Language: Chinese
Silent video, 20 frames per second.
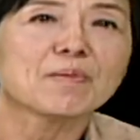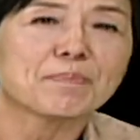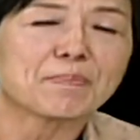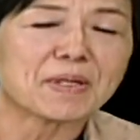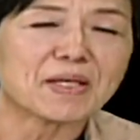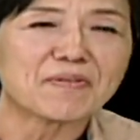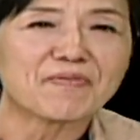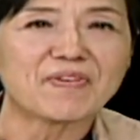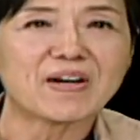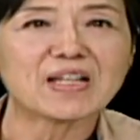
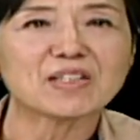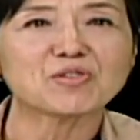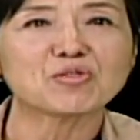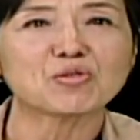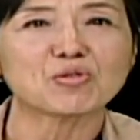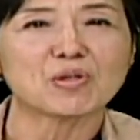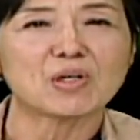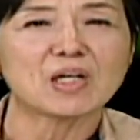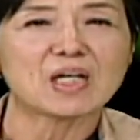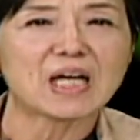比方
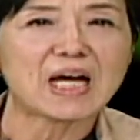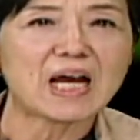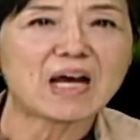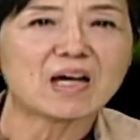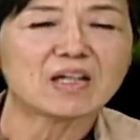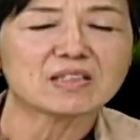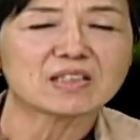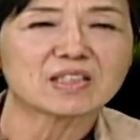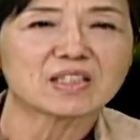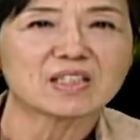说
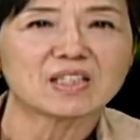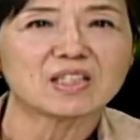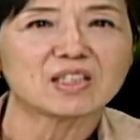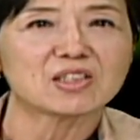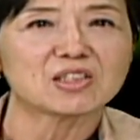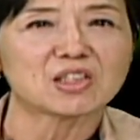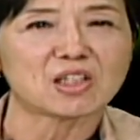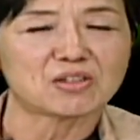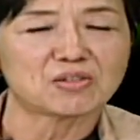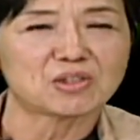啊，这个
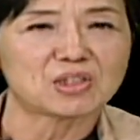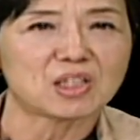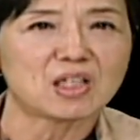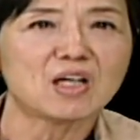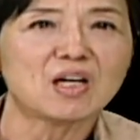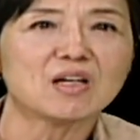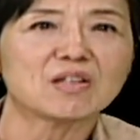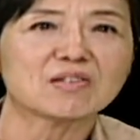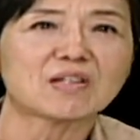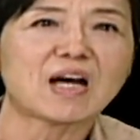小时
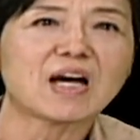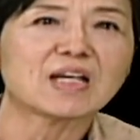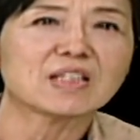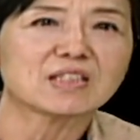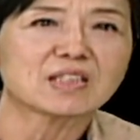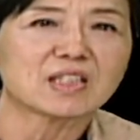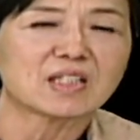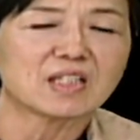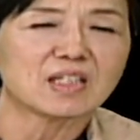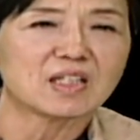候他
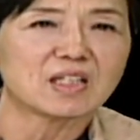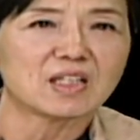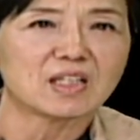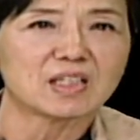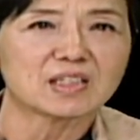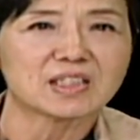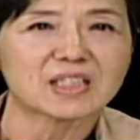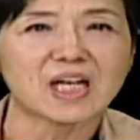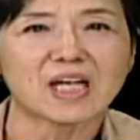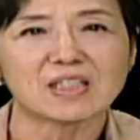这
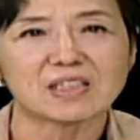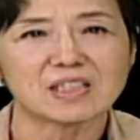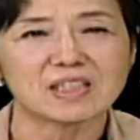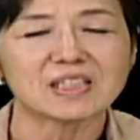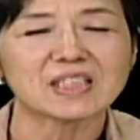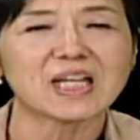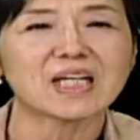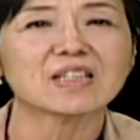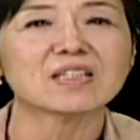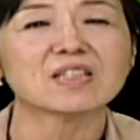个抢
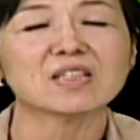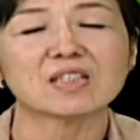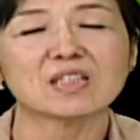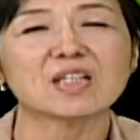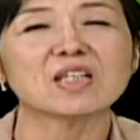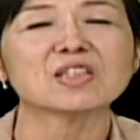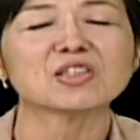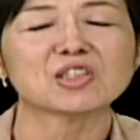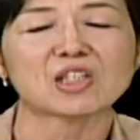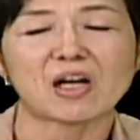人家那
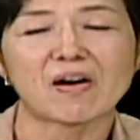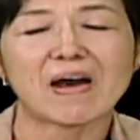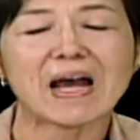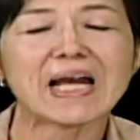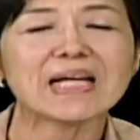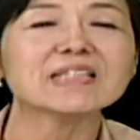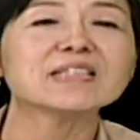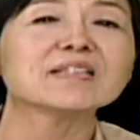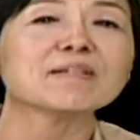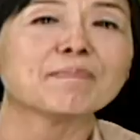个小
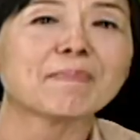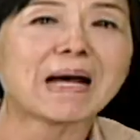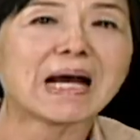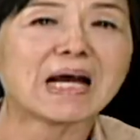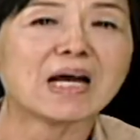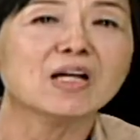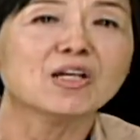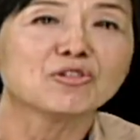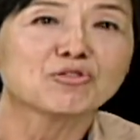孩子嘛，